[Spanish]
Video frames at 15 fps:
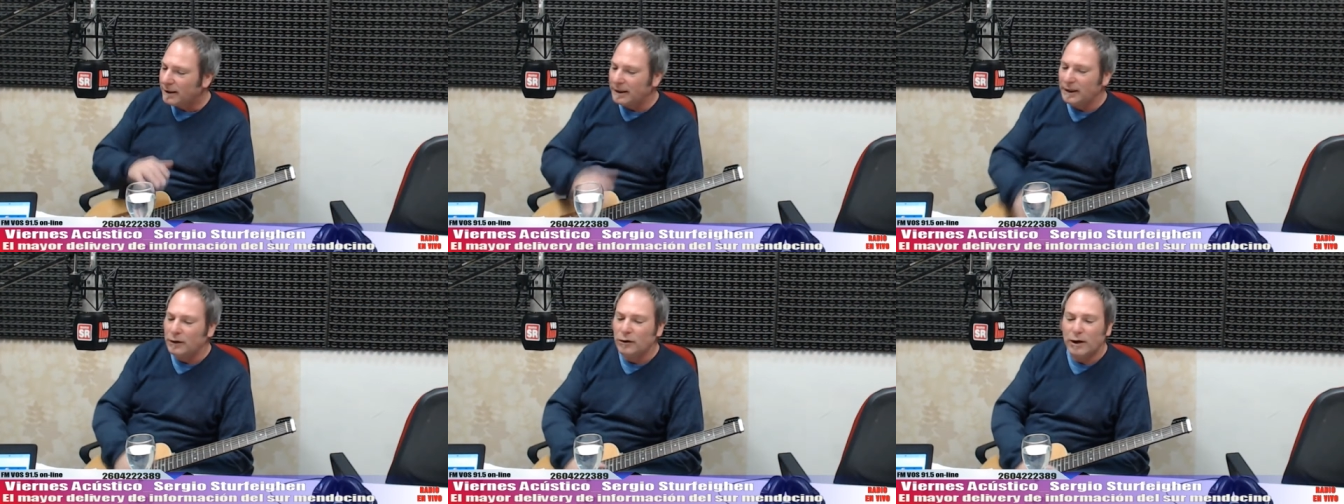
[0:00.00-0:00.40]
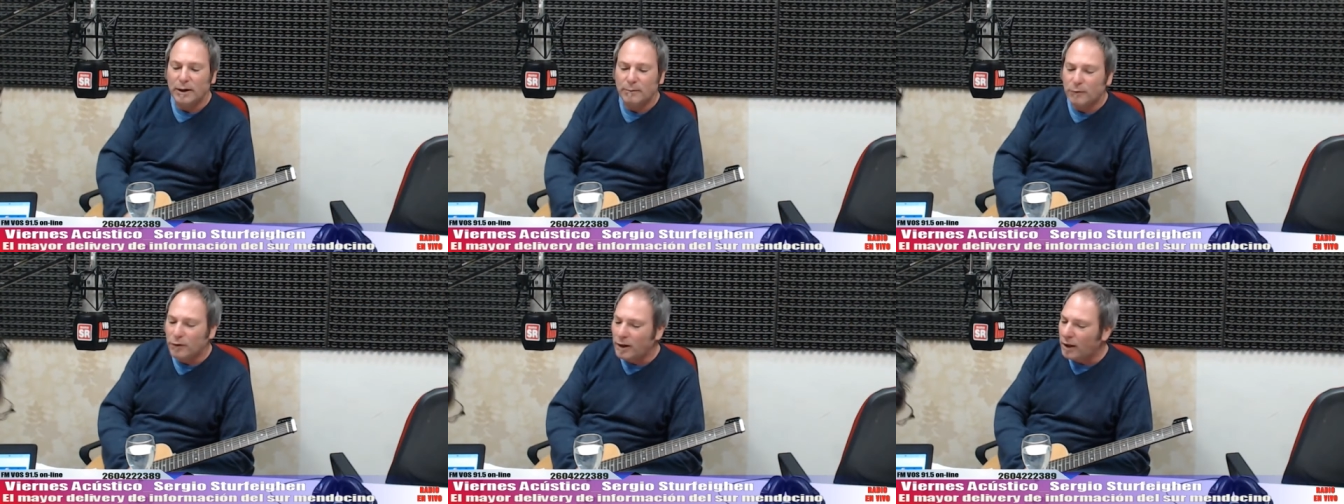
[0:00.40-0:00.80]
y no le
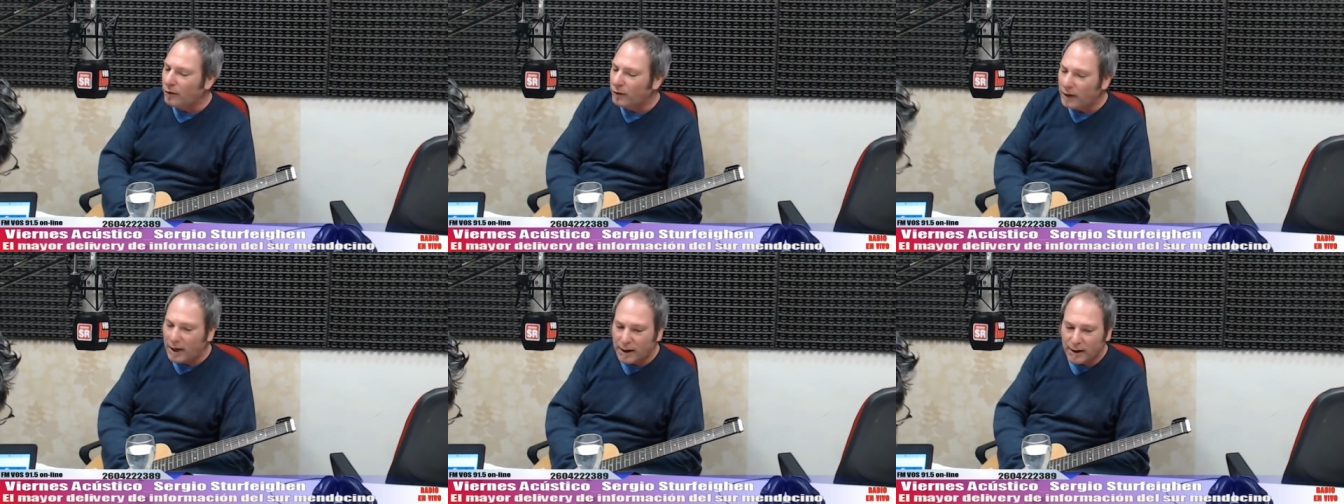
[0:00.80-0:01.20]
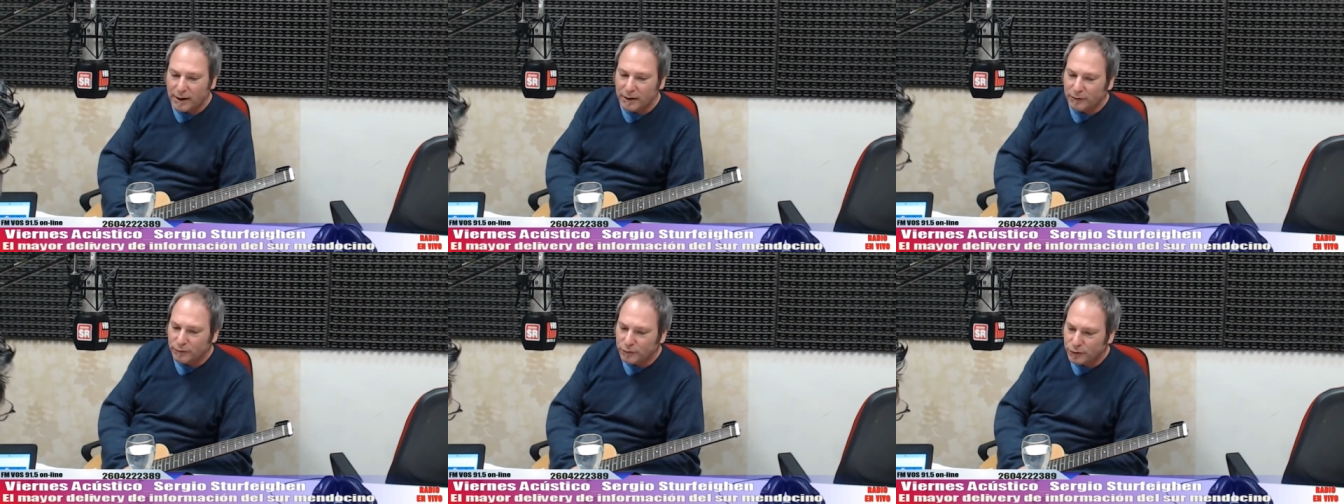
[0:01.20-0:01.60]
hemos dado nada
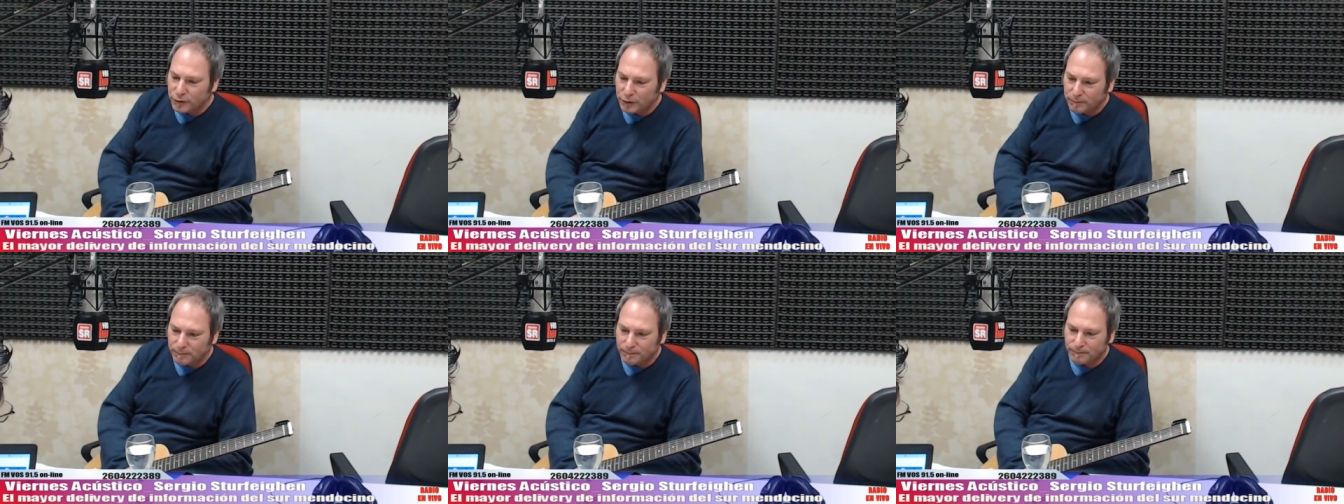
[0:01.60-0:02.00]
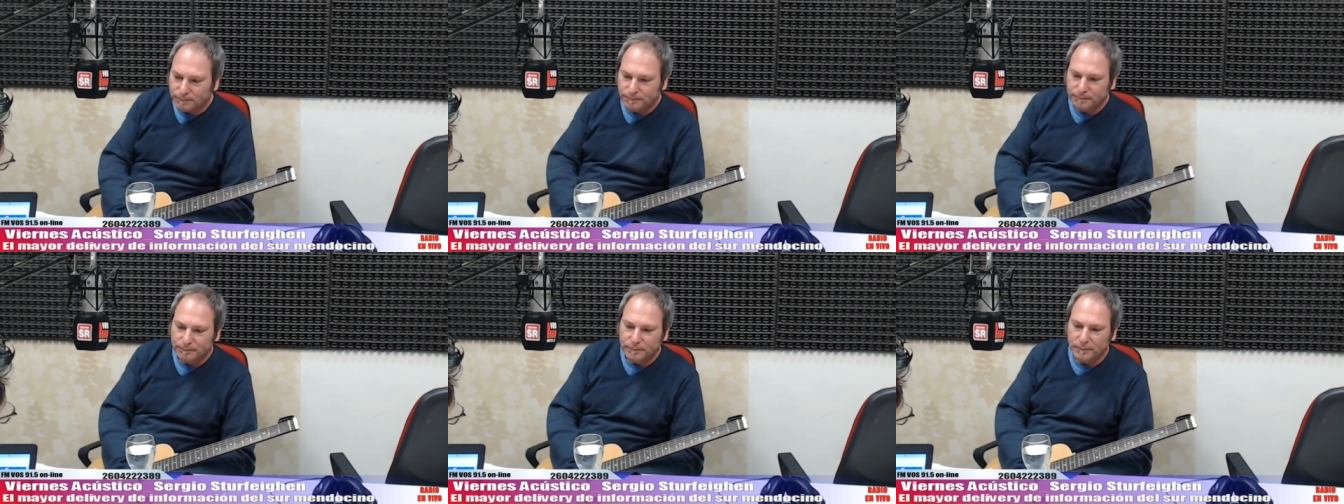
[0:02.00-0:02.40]
de difusión
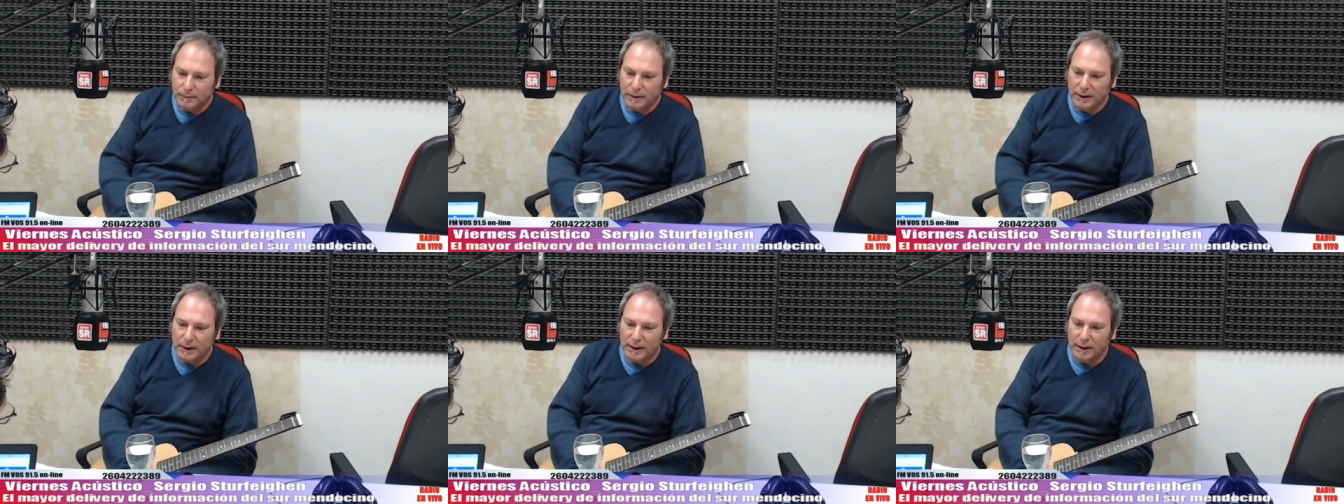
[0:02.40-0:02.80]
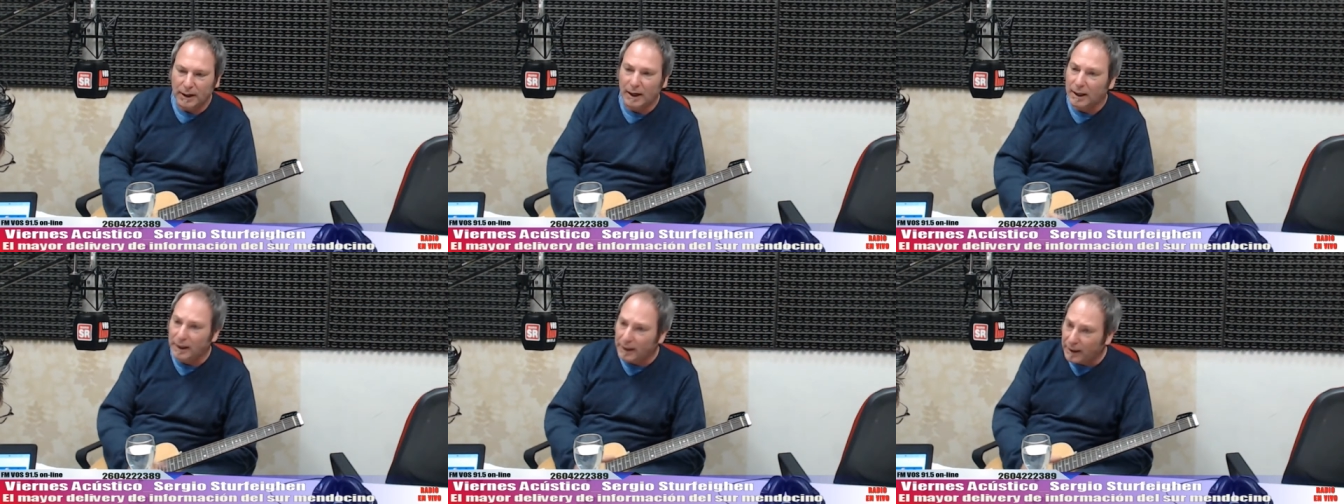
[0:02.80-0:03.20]
eh,
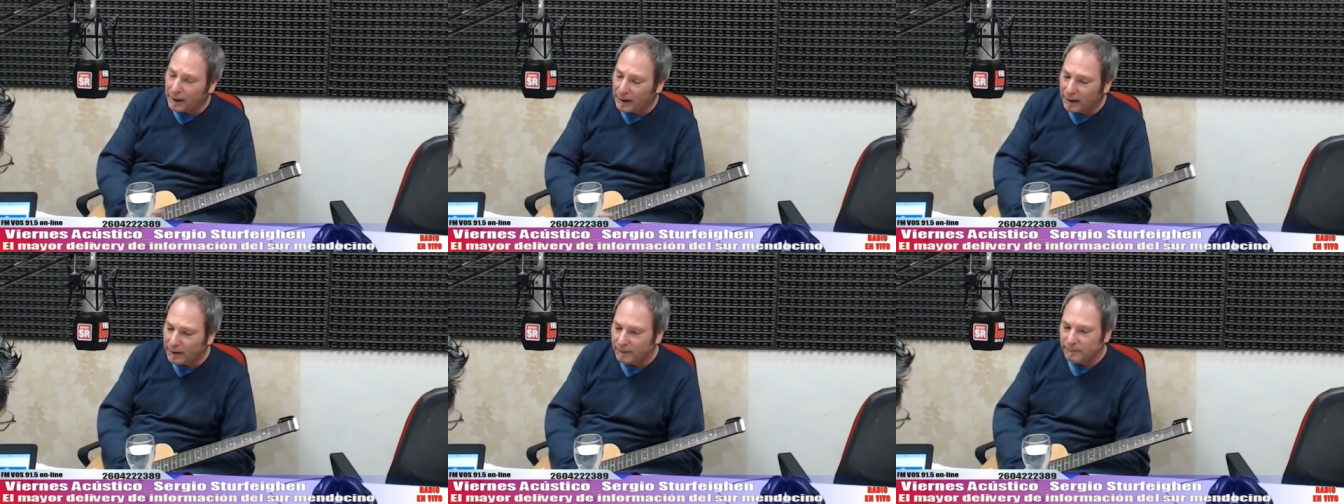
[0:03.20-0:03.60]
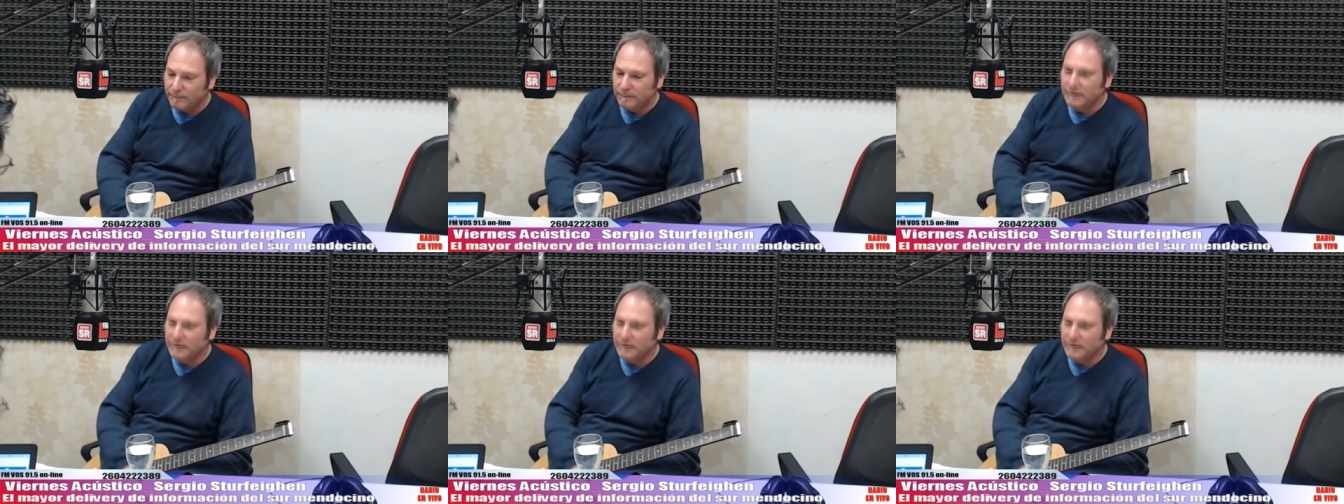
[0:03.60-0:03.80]
adrede.